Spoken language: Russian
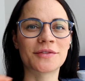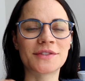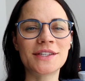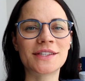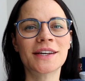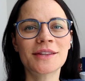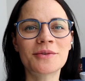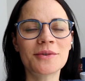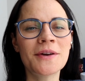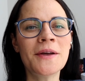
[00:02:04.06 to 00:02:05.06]
в
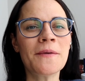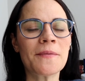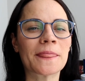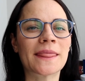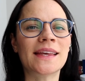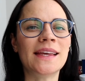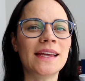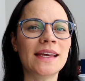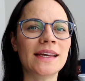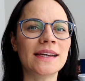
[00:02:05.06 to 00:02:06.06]
десятку.
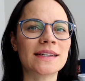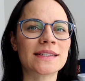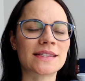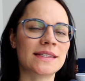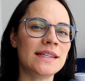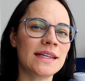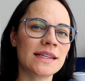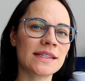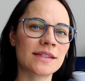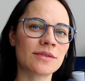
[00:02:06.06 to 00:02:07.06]
И
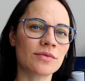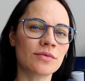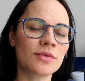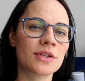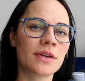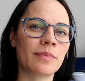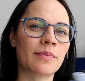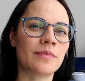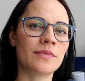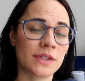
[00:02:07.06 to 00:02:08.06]
здесь нужно
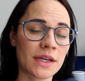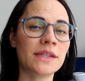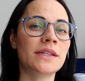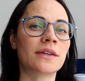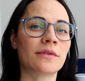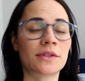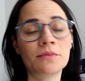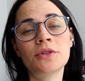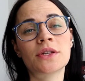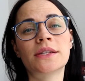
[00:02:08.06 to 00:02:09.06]
сориентироваться.
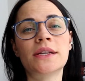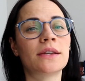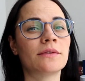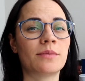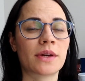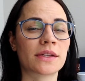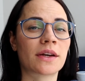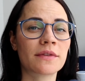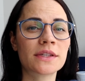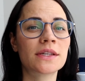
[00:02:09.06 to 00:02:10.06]
Можно отдельно брать
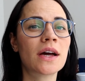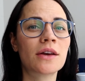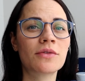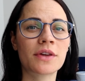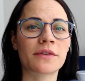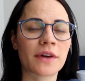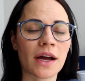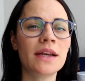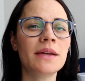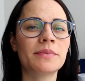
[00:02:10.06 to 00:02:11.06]
провинсару,
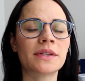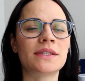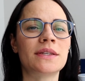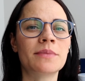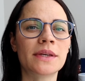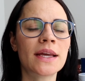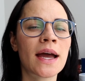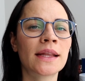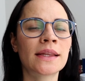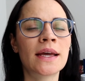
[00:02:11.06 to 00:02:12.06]
эвкалипт,
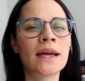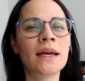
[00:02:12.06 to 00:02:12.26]
тимьян,